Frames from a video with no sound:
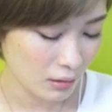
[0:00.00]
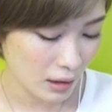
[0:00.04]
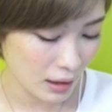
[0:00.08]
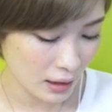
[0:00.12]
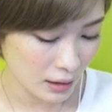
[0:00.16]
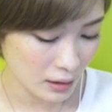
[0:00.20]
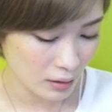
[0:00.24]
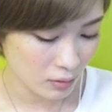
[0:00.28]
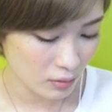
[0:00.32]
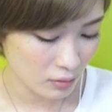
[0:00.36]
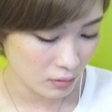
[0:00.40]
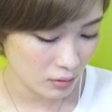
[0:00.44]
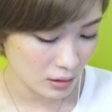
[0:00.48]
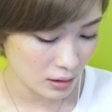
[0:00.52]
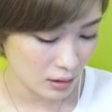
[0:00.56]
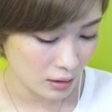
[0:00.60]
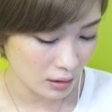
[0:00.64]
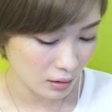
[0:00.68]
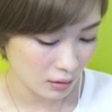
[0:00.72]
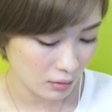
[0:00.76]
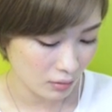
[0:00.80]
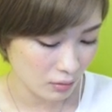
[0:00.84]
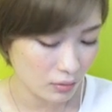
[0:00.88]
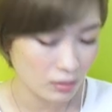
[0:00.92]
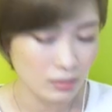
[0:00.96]
解放さ
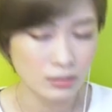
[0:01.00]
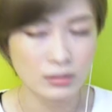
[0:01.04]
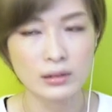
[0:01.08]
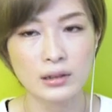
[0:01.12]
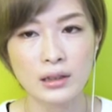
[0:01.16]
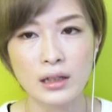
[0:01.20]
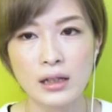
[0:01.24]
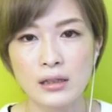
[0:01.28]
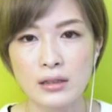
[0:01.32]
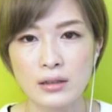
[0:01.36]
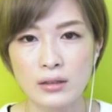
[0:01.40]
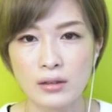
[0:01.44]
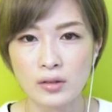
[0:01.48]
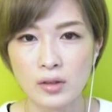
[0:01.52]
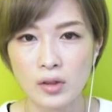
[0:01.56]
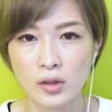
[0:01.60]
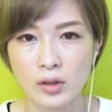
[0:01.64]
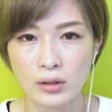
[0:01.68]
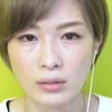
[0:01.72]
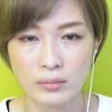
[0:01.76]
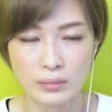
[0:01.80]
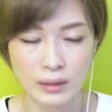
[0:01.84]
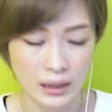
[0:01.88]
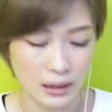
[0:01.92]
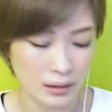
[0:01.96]
れるコンテンツってい
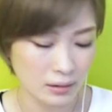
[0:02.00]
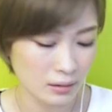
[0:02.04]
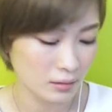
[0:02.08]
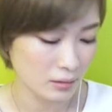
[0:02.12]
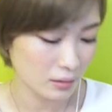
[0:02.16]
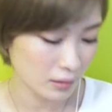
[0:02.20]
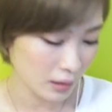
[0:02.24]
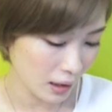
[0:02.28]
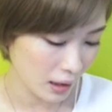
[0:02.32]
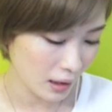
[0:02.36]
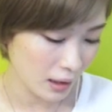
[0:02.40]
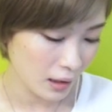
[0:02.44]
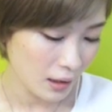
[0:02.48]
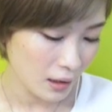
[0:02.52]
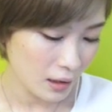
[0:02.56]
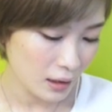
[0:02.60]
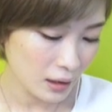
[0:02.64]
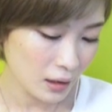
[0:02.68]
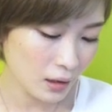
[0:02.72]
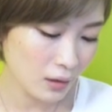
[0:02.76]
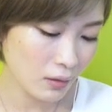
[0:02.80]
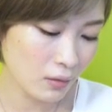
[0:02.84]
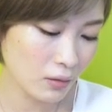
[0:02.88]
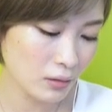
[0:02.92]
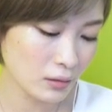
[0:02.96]
うのもあるので、
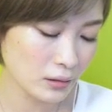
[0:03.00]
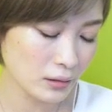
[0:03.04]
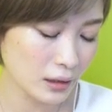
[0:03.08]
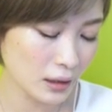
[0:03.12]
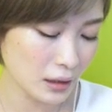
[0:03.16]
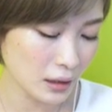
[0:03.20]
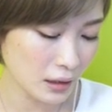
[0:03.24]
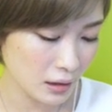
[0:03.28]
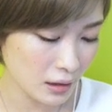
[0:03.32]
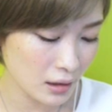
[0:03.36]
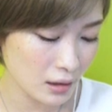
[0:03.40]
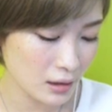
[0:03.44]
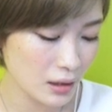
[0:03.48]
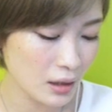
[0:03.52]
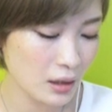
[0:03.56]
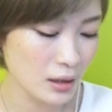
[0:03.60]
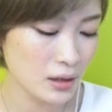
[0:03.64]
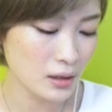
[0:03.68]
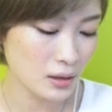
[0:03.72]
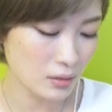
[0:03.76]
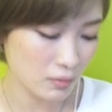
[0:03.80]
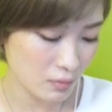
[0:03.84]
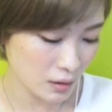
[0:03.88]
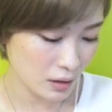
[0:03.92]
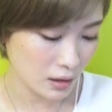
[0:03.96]
基本的に最
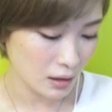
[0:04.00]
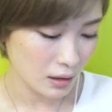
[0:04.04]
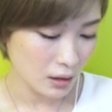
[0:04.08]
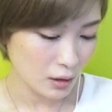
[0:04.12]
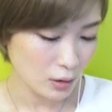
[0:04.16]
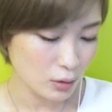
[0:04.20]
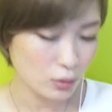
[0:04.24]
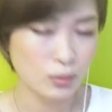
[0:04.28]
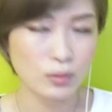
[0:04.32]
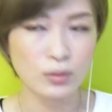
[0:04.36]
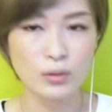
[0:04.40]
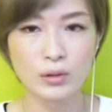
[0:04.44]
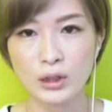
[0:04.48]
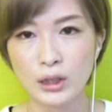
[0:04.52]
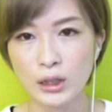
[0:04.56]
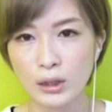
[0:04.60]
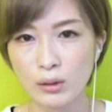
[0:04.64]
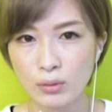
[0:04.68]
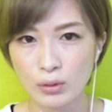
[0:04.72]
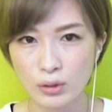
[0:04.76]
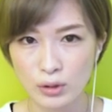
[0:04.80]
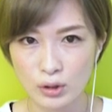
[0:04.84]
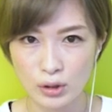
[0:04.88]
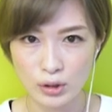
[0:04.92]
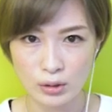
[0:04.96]
初は、
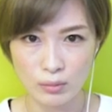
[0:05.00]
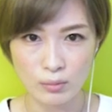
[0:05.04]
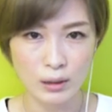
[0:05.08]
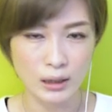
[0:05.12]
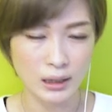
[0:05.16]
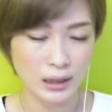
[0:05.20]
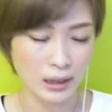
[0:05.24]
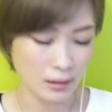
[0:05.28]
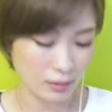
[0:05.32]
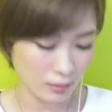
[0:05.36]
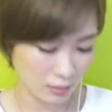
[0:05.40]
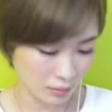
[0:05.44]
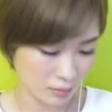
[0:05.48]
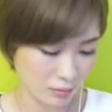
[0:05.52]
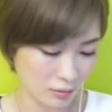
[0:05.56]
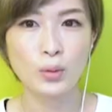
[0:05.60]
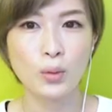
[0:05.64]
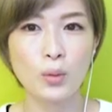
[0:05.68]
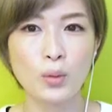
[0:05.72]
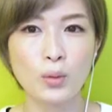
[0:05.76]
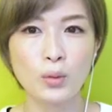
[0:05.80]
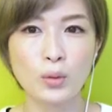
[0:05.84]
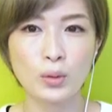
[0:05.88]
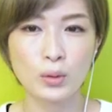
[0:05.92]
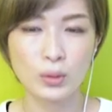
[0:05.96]
ストーリーを進めていく
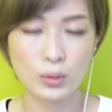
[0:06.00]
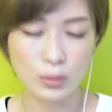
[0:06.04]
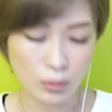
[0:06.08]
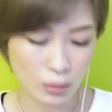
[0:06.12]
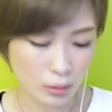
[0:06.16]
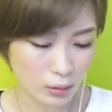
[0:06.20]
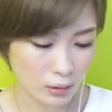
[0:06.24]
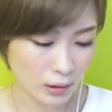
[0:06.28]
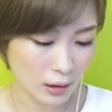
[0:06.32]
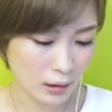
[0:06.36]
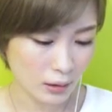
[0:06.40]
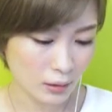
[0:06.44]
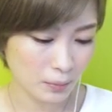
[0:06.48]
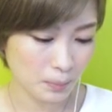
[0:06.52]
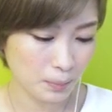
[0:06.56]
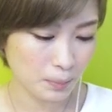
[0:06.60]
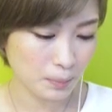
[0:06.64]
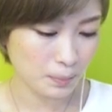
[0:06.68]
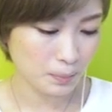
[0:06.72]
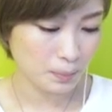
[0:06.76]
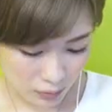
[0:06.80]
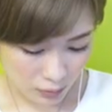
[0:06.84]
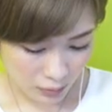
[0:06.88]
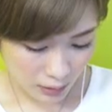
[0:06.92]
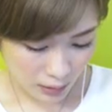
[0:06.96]
ところと、あと、
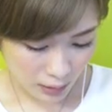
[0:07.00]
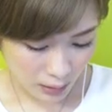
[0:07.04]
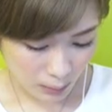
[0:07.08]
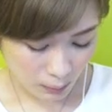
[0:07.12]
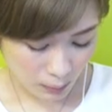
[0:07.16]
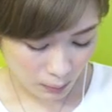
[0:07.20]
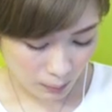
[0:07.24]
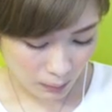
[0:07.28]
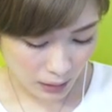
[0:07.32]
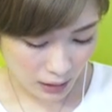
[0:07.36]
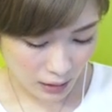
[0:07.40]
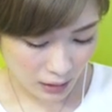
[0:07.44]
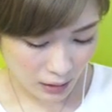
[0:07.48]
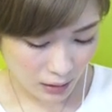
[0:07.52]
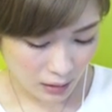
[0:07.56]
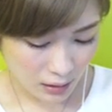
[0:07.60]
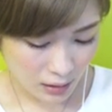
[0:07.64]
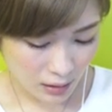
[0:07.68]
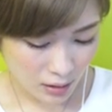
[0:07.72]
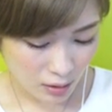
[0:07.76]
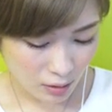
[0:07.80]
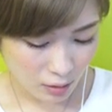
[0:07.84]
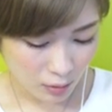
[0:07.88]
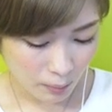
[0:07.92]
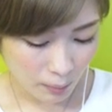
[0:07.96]
このね、今見えないん
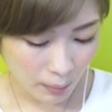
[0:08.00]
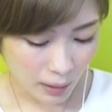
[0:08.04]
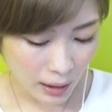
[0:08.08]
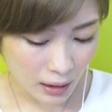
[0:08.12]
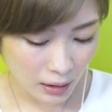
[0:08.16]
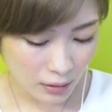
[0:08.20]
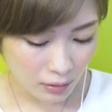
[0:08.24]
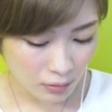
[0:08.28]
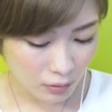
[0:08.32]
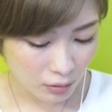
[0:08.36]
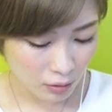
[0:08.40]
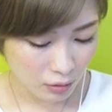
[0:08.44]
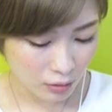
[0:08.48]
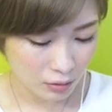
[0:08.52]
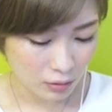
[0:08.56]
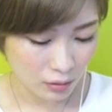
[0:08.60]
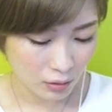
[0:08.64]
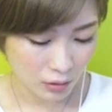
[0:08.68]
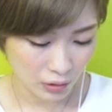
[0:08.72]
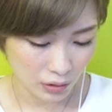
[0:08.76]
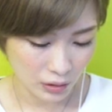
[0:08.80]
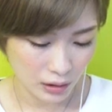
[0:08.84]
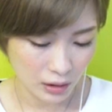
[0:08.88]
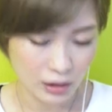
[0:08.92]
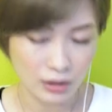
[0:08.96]
ですけど、
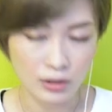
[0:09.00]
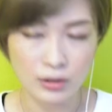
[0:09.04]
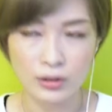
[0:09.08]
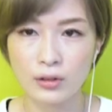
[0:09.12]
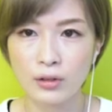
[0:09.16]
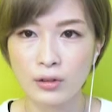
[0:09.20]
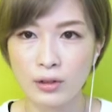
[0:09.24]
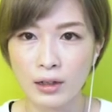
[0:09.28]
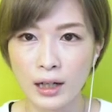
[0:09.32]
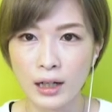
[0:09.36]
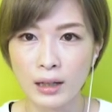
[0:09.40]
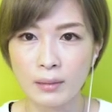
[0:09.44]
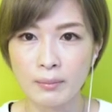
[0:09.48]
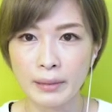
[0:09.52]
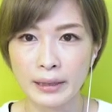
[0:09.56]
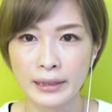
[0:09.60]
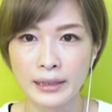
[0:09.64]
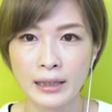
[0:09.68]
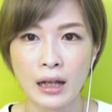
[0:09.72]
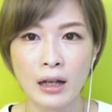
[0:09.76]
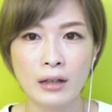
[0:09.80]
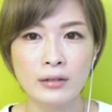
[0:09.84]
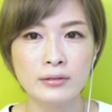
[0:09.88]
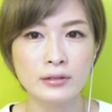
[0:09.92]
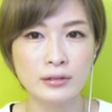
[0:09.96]
マールコットっていうのが、まあ、
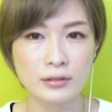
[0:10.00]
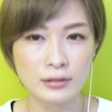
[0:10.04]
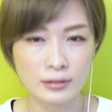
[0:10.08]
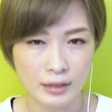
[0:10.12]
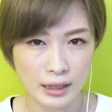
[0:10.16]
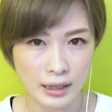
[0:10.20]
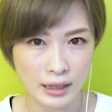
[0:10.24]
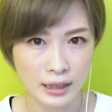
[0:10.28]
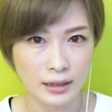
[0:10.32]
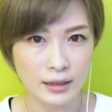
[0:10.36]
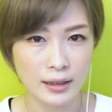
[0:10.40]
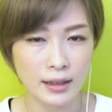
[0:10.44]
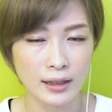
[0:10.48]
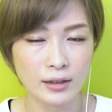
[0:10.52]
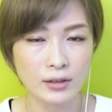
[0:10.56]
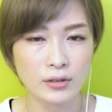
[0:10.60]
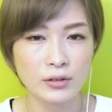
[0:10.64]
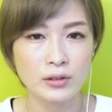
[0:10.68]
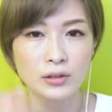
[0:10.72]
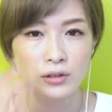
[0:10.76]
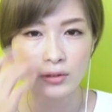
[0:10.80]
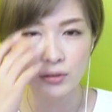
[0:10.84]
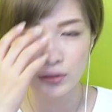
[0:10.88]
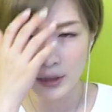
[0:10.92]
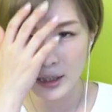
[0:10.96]
タウン的な
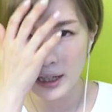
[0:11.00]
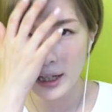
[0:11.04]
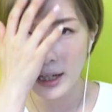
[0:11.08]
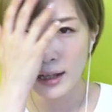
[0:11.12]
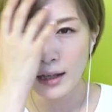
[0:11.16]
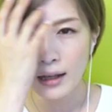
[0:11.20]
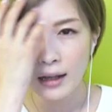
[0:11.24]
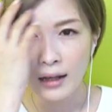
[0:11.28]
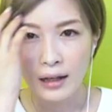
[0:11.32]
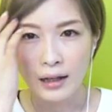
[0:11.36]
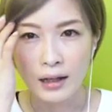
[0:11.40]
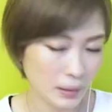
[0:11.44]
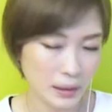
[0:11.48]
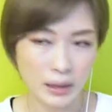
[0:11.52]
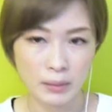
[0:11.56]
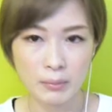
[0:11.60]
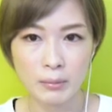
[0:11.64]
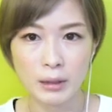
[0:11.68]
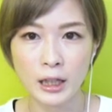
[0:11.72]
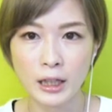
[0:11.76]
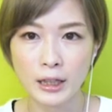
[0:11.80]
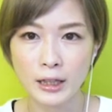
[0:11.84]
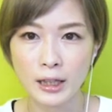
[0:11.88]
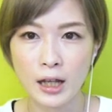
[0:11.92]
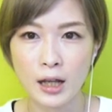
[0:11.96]
要素で、
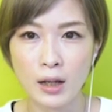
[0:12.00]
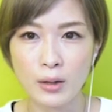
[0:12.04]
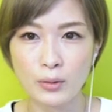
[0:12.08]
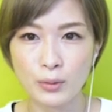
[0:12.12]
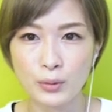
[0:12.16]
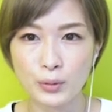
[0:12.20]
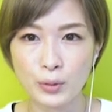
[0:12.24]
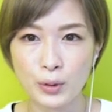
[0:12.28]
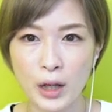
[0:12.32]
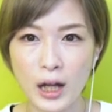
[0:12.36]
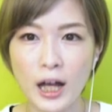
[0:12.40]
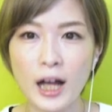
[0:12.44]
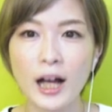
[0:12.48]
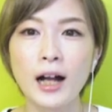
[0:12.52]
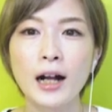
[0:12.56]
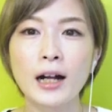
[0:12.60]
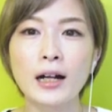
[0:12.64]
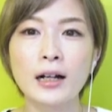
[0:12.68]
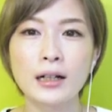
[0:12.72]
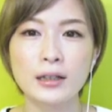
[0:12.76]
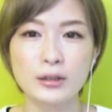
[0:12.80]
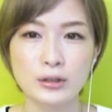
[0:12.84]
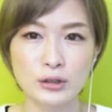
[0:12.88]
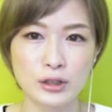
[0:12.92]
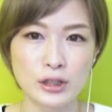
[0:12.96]
パラメーターが
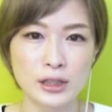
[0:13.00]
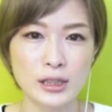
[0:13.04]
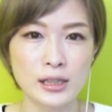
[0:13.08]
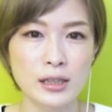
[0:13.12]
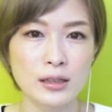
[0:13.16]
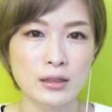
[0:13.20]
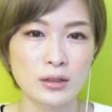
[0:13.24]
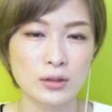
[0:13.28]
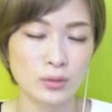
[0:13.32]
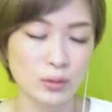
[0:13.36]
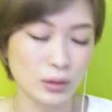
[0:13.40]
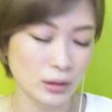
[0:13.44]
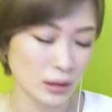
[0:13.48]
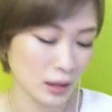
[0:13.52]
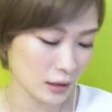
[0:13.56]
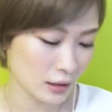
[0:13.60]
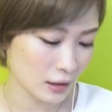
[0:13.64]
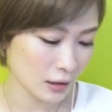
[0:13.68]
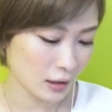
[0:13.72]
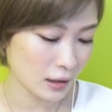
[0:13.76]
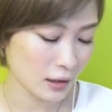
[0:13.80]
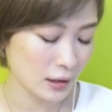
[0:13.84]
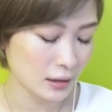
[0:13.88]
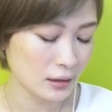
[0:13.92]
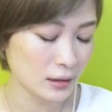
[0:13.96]
上がる施設を建てら